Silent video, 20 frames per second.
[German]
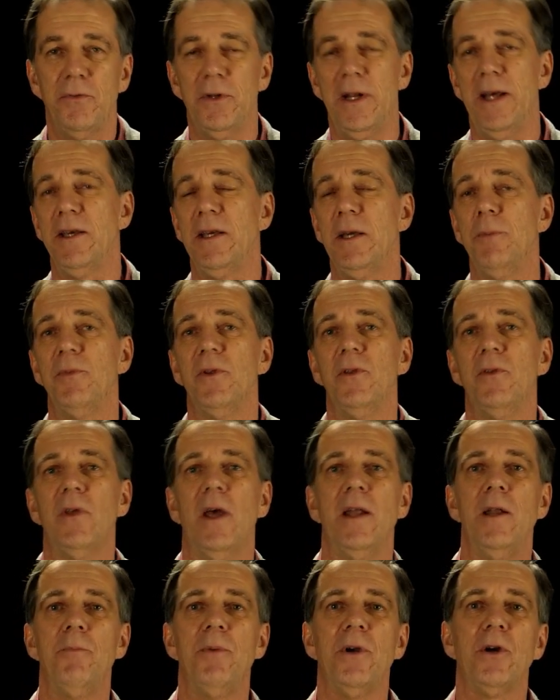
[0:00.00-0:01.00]
Vielleicht gibt es
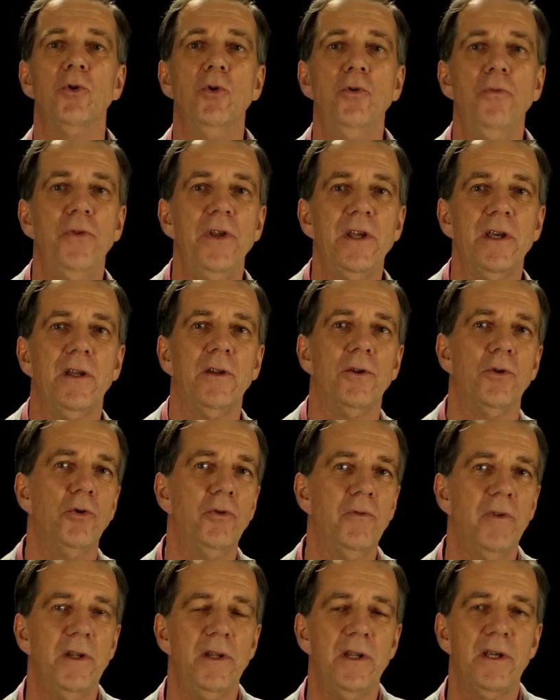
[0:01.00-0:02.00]
eine berufliche
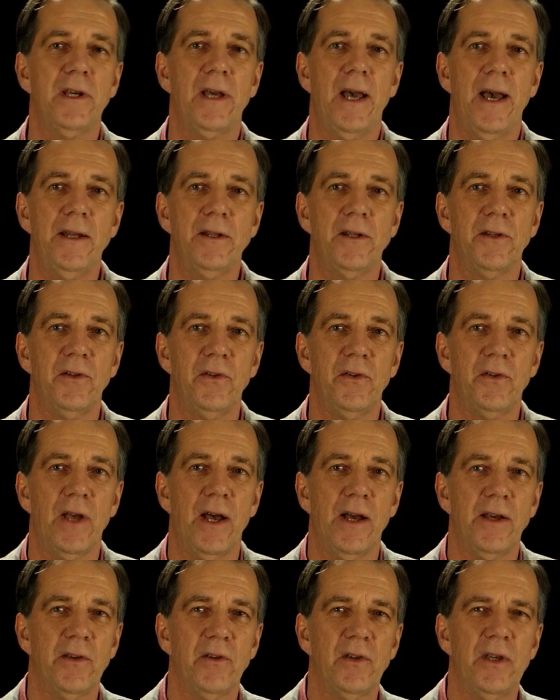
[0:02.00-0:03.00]
Notwendigkeit, dass Sie
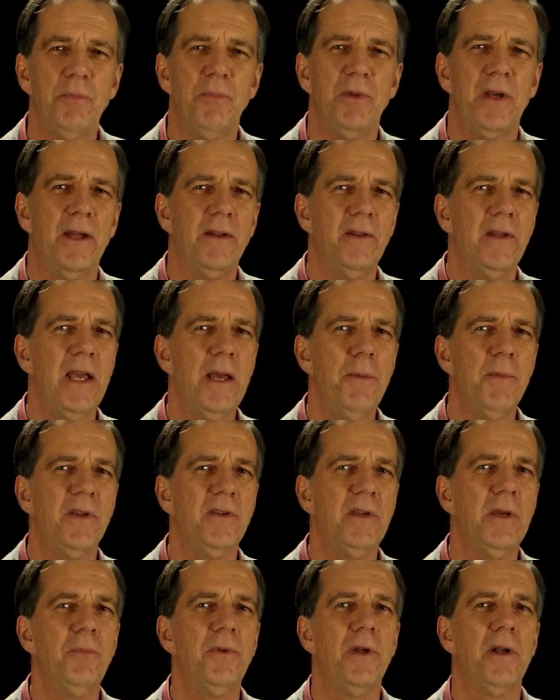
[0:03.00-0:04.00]
sagen, es gibt hier ein Thema,
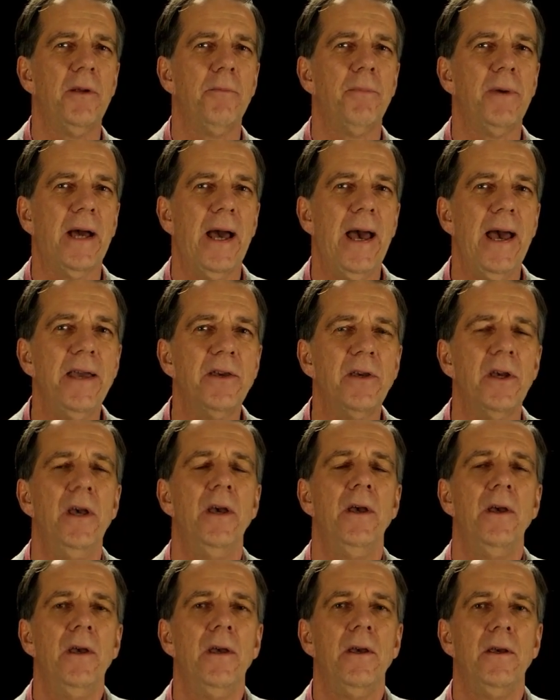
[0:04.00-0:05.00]
es gibt hier einen Bereich,
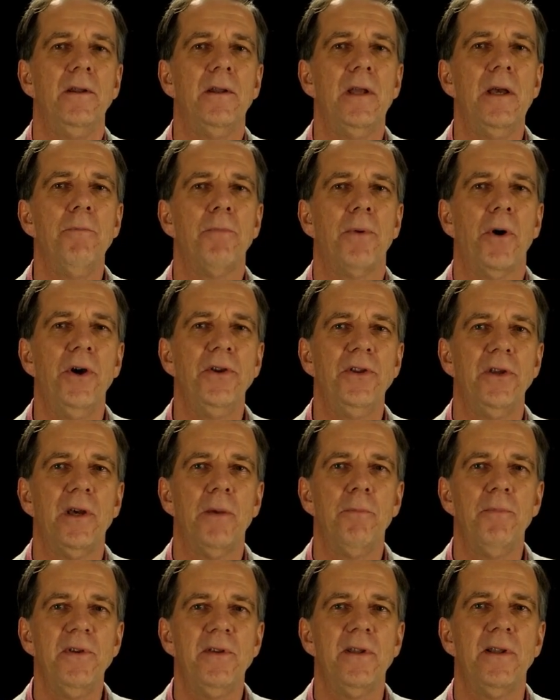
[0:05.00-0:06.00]
in dem bräuchte
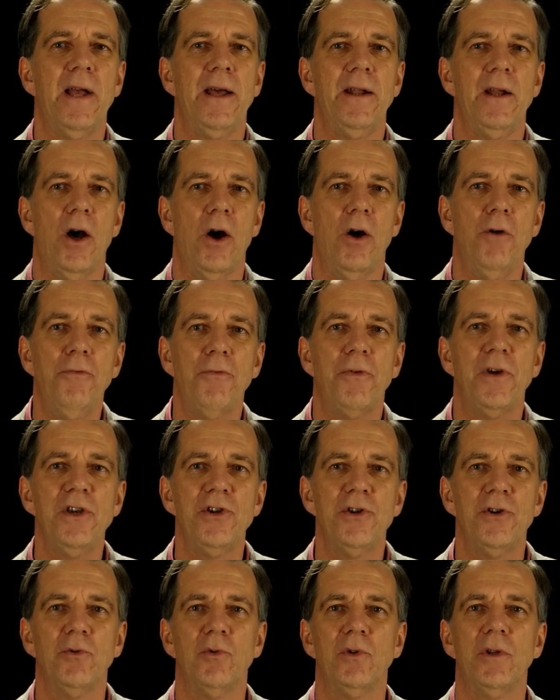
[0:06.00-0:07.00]
ich ein bisschen eine
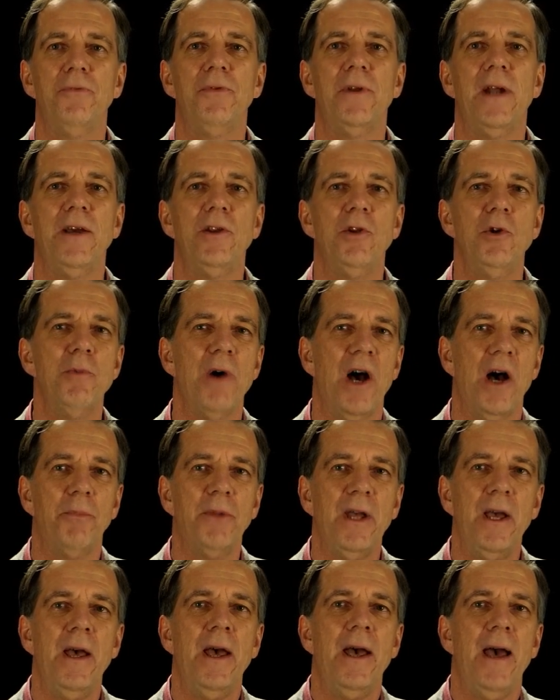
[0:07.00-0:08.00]
Auffrischung oder vielleicht
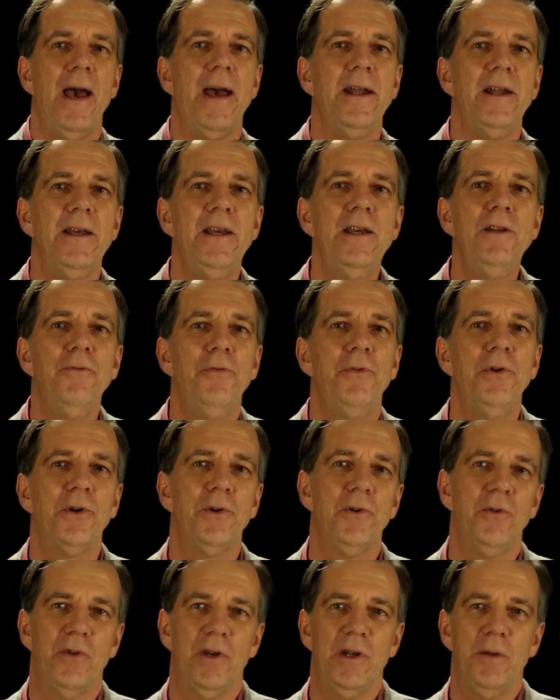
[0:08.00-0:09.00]
überhaupt eine
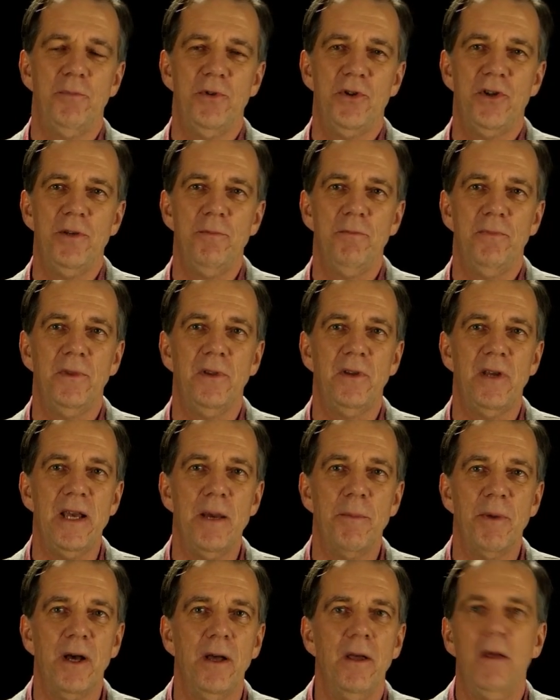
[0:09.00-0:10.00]
Hinführung zu einem bestimmten
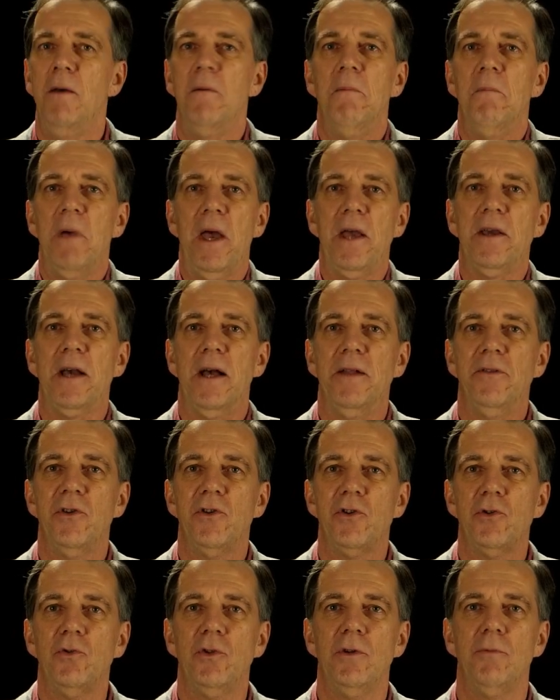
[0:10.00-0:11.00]
Thema. Ein
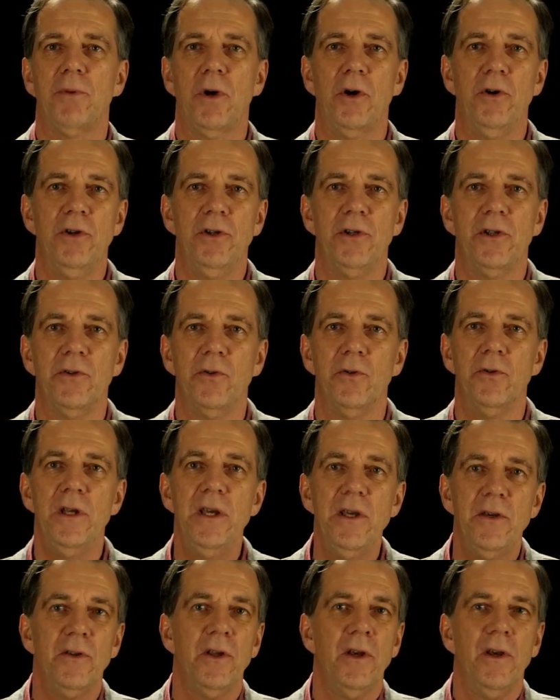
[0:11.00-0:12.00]
ganzes Studium brauche ich dazu
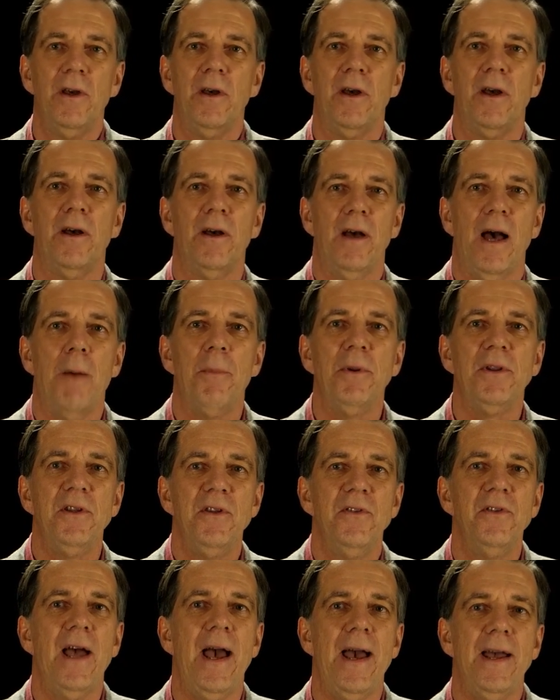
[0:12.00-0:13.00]
nicht, aber
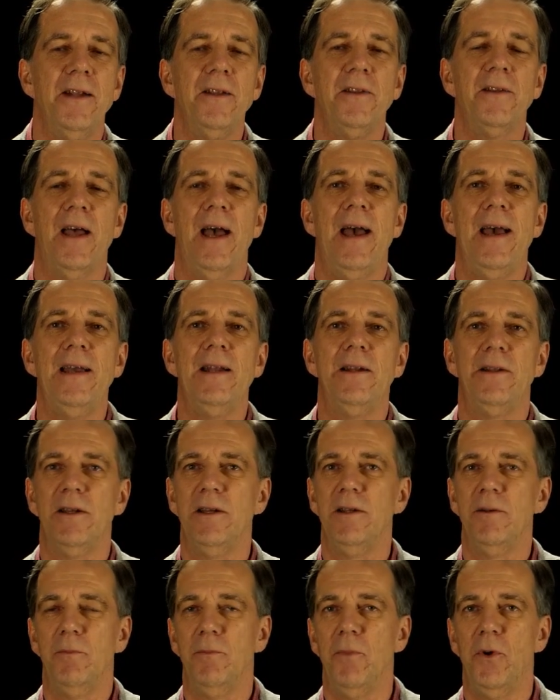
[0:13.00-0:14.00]
diesen einen Teil,
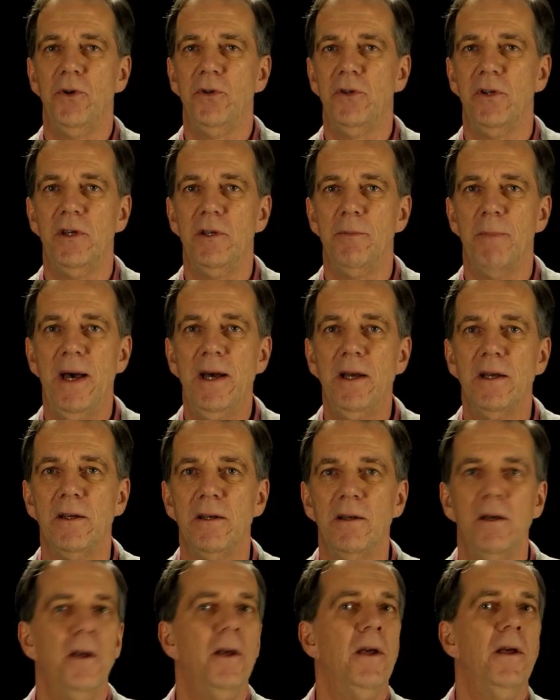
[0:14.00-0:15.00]
den möchte ich
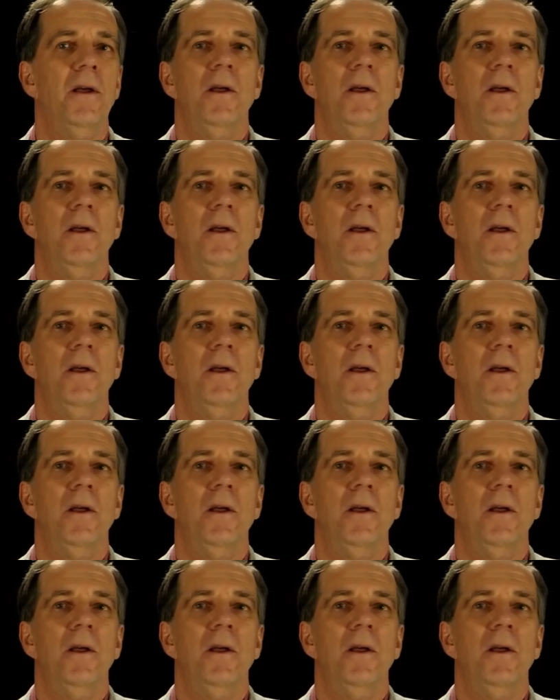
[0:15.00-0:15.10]
machen.